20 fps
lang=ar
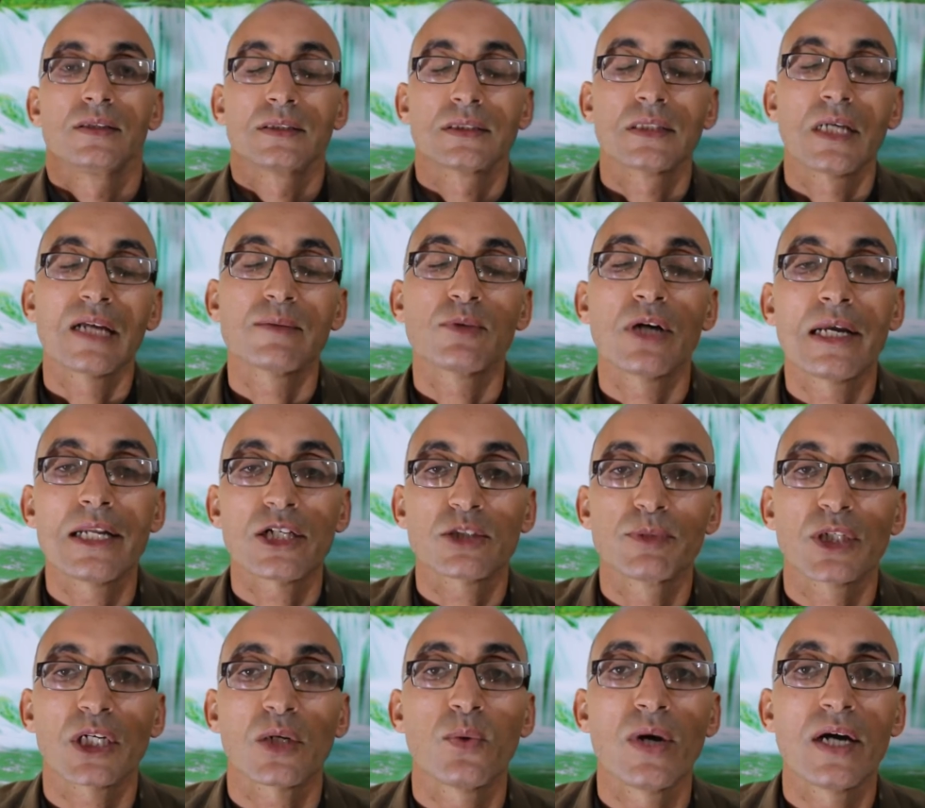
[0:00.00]
السلام
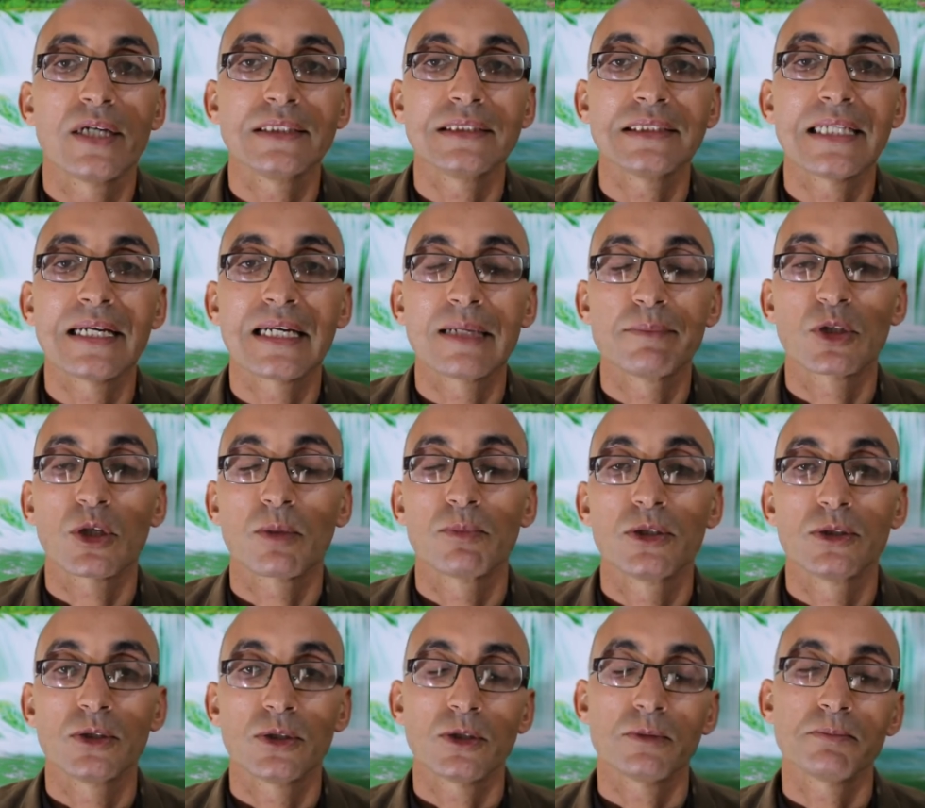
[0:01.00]
عليكم إخواني أهلا بكم
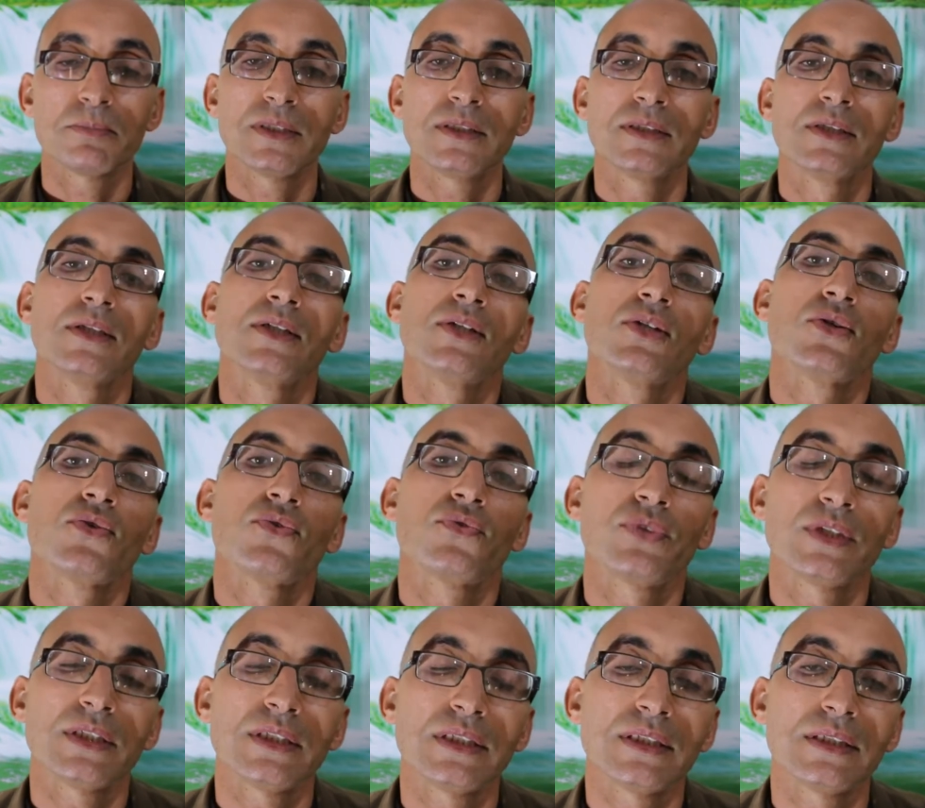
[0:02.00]
اليوم
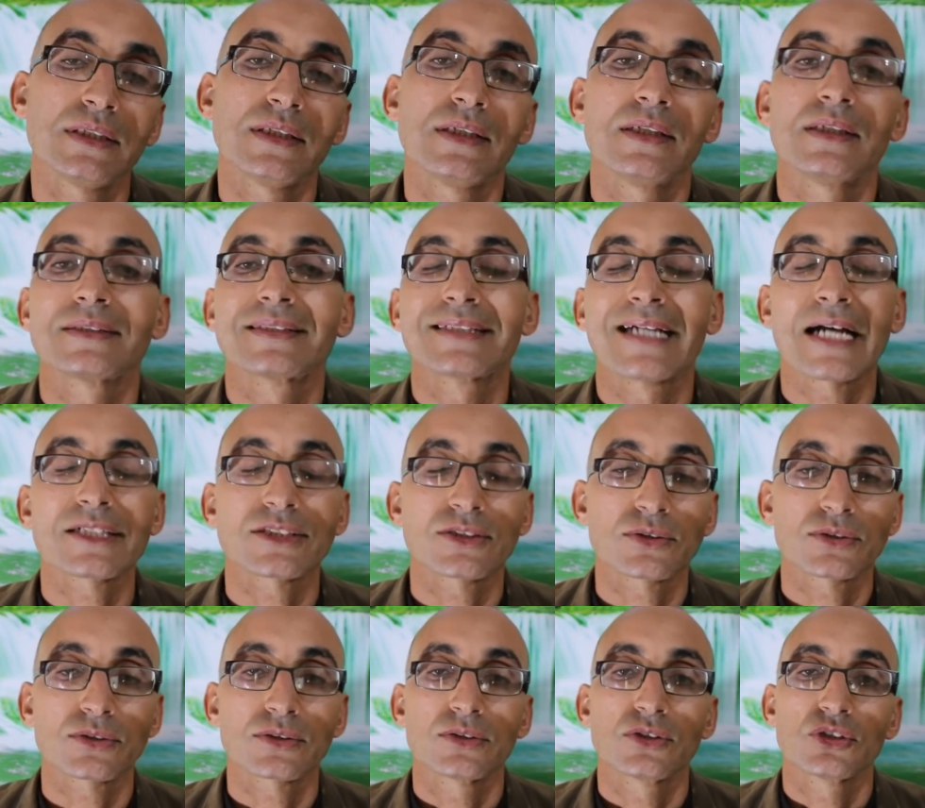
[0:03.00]
في
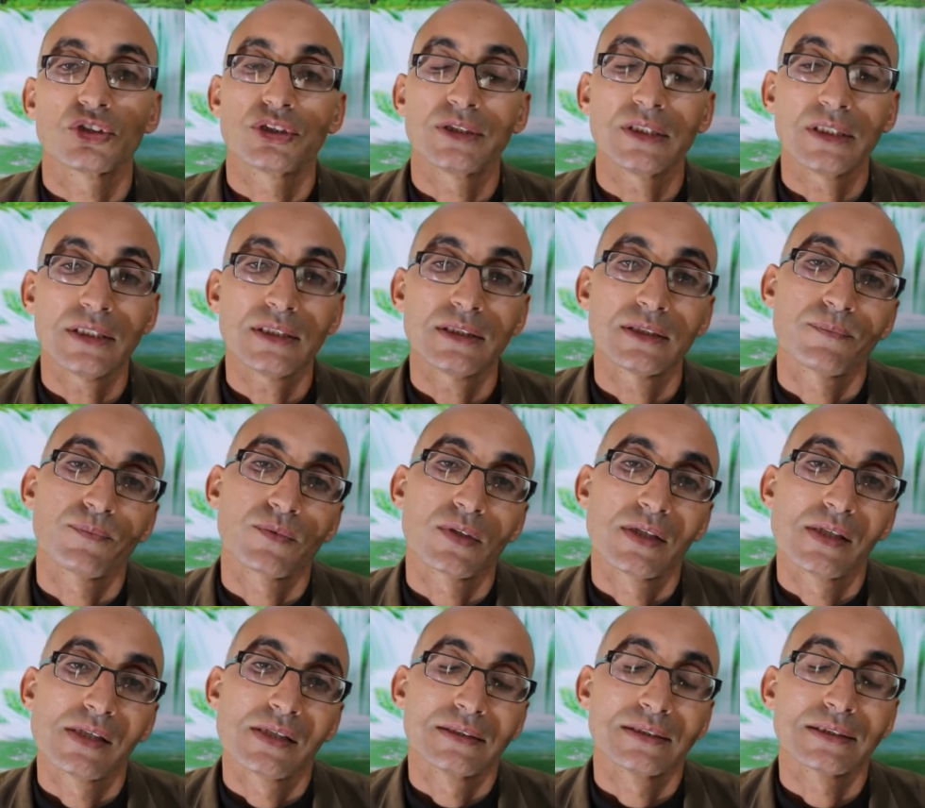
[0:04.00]
تخصص جديد
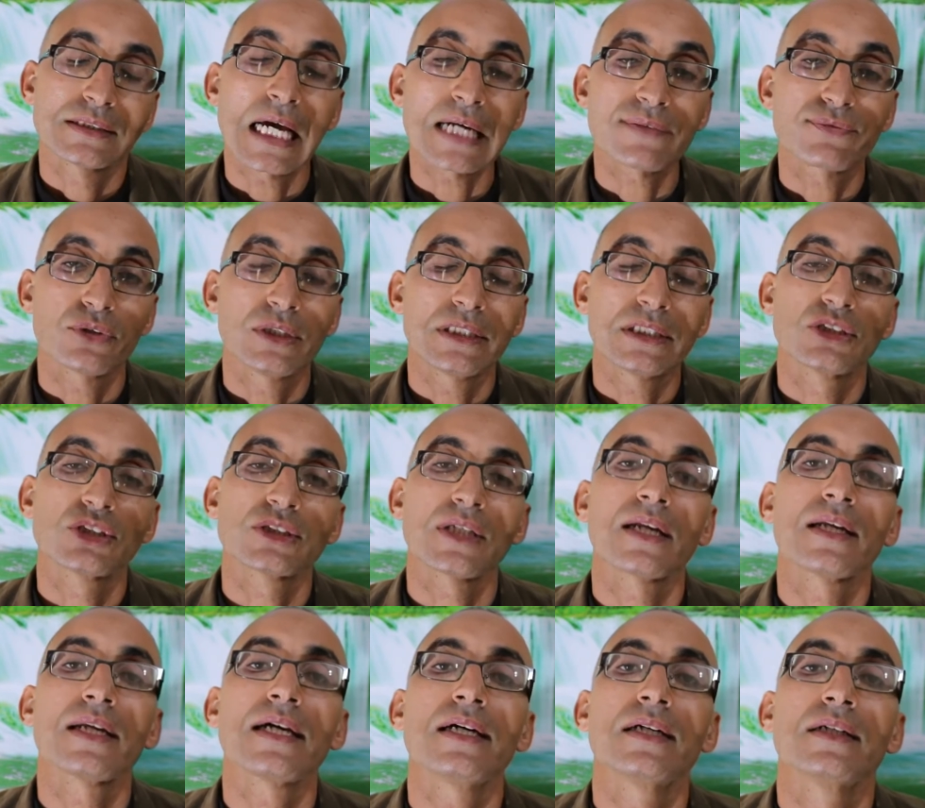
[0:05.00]
نتعرفوا عليه إن شاء
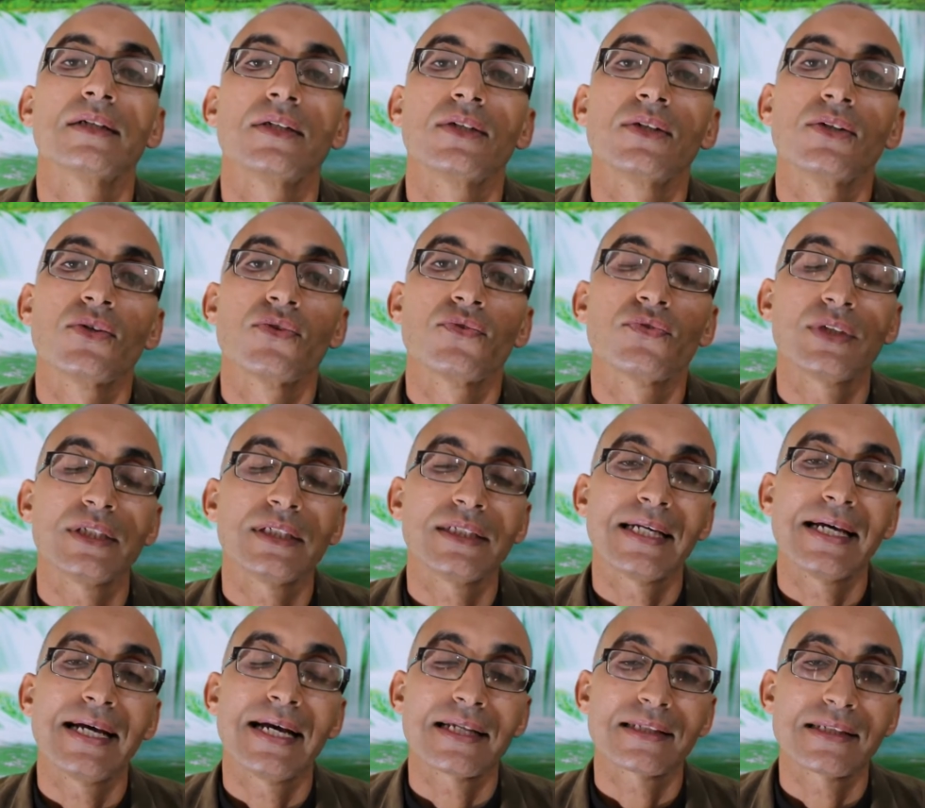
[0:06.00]
الله
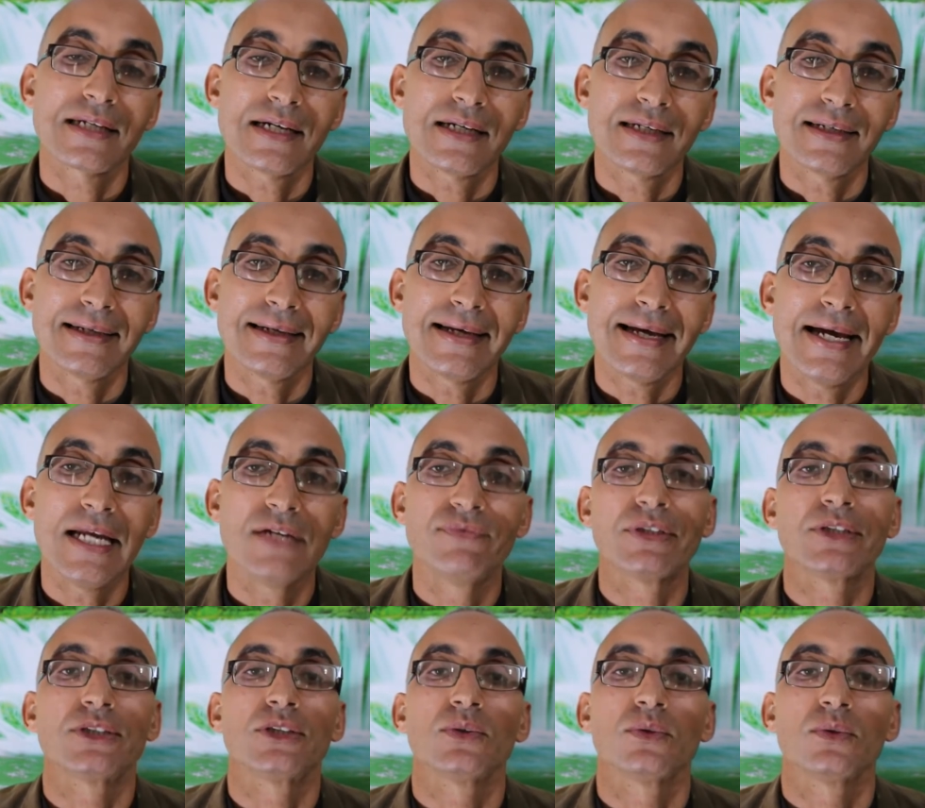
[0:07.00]
في هذا
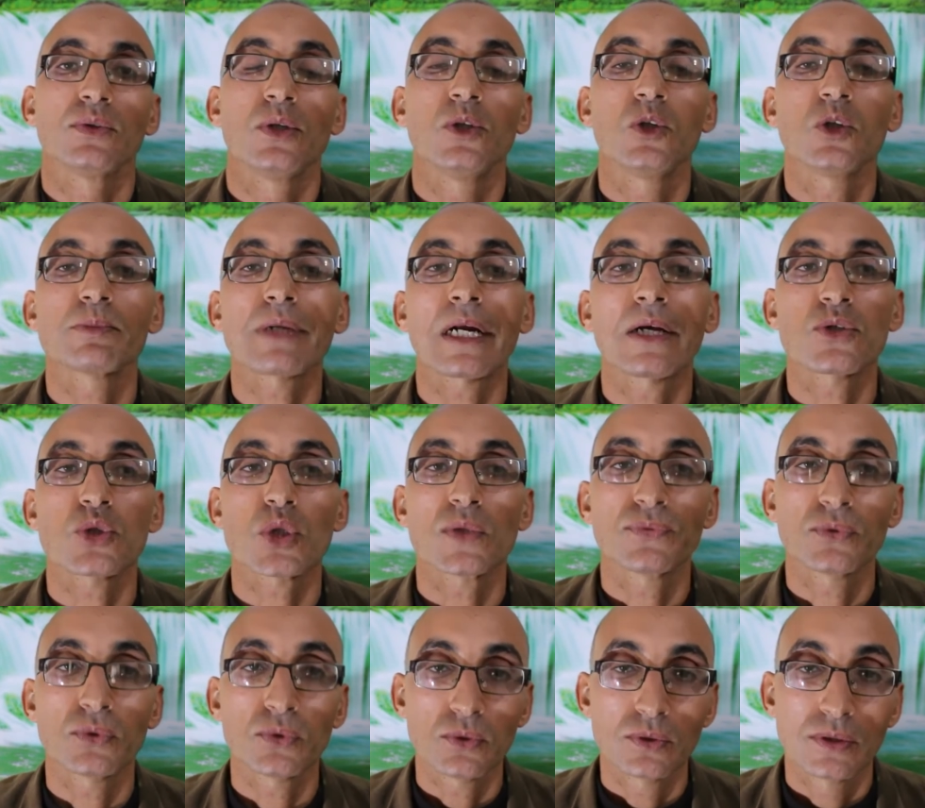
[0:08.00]
الفيديو اليوم راح
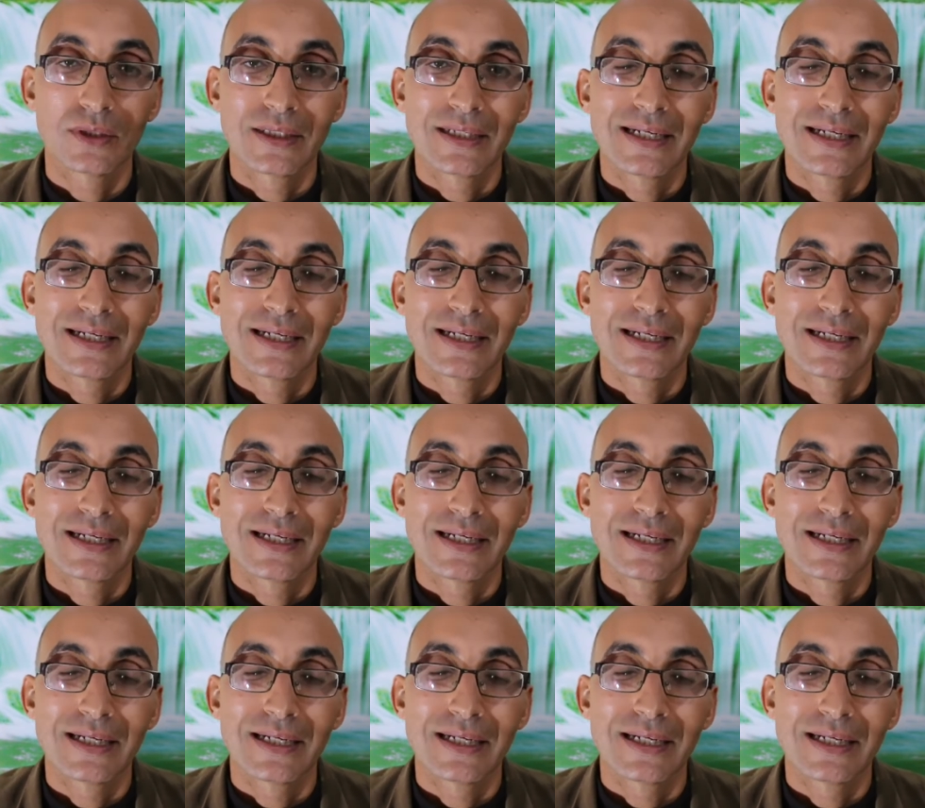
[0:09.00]
نشوفوا